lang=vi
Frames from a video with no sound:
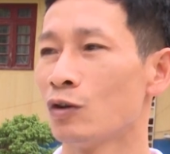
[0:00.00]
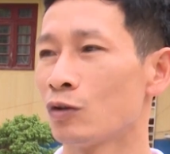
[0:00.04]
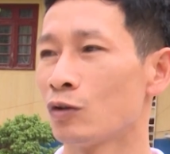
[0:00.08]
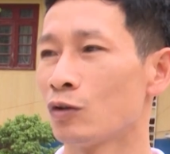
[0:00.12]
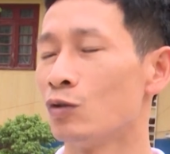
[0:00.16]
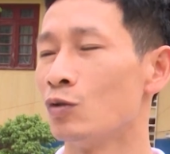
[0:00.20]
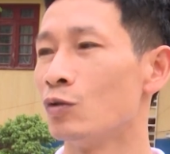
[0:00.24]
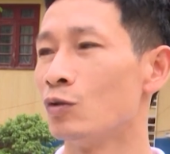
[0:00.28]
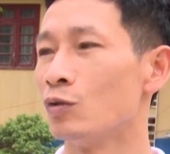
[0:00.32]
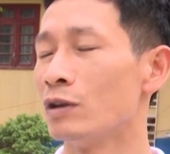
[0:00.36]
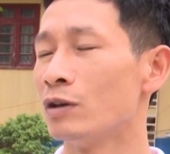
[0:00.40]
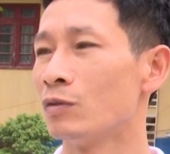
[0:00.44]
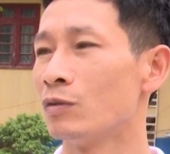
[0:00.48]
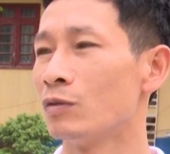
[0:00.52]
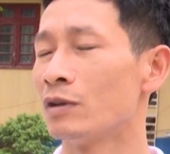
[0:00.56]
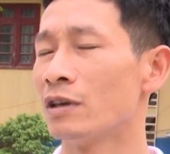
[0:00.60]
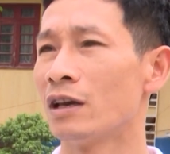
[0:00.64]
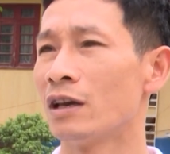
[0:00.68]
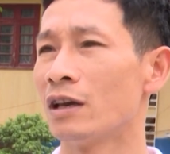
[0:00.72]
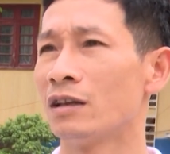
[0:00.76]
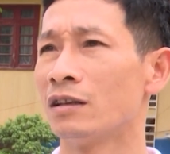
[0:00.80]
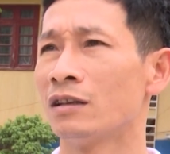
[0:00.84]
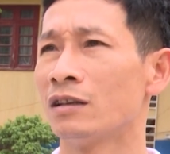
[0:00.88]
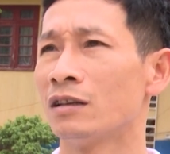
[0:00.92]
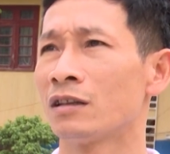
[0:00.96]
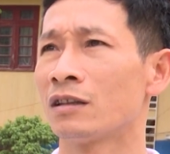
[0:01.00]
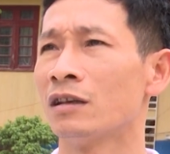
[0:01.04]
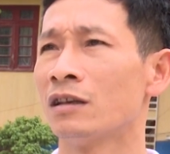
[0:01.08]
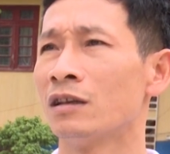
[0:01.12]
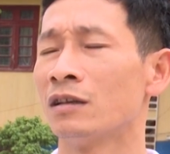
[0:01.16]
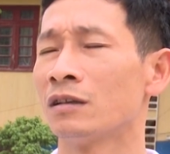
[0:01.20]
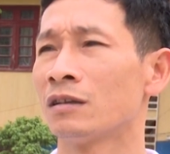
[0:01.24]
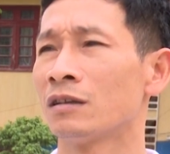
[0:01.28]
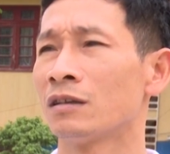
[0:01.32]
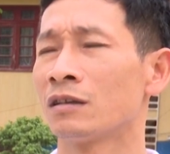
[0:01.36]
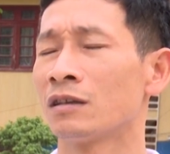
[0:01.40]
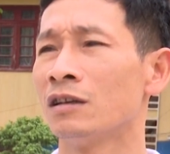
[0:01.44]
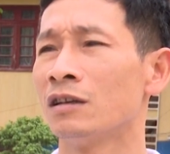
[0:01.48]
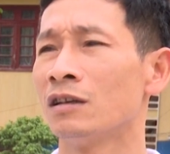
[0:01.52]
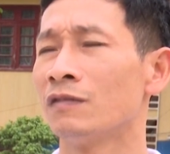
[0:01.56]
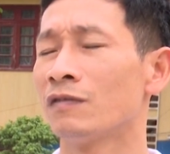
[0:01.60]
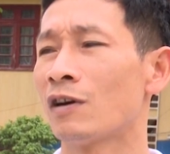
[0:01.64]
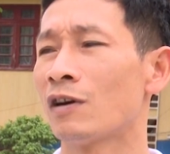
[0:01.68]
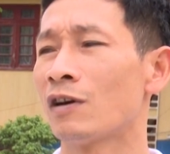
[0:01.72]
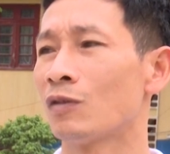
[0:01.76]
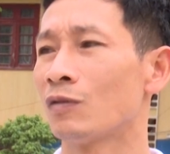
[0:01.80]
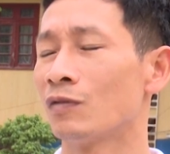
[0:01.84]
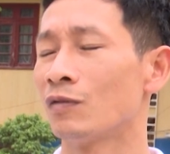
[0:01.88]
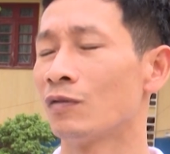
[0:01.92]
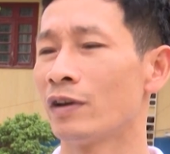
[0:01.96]
đủ điều kiện từng từng
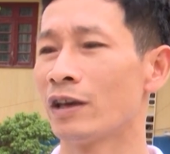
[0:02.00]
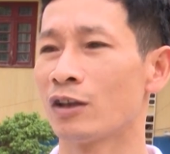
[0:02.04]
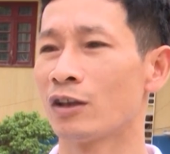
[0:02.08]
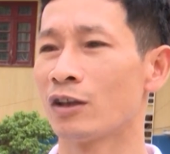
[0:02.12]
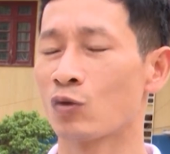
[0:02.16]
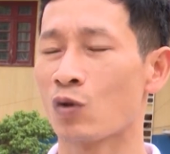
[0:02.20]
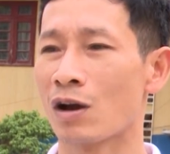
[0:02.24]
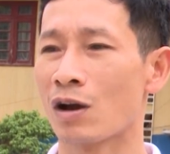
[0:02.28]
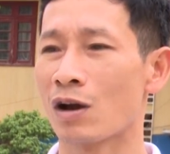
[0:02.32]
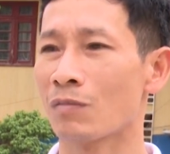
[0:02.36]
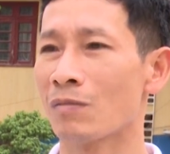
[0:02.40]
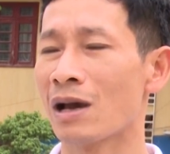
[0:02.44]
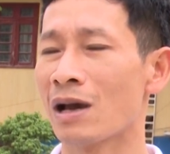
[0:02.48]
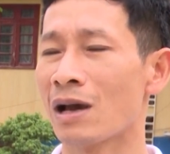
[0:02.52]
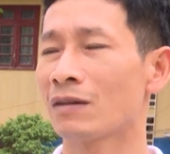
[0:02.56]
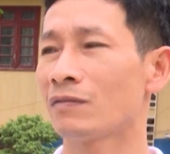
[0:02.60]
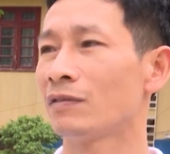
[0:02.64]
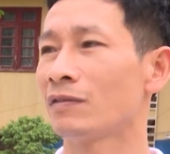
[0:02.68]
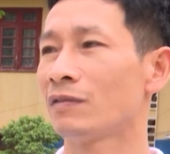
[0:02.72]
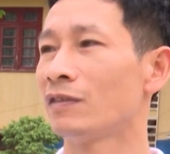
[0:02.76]
phòng về thoáng mát,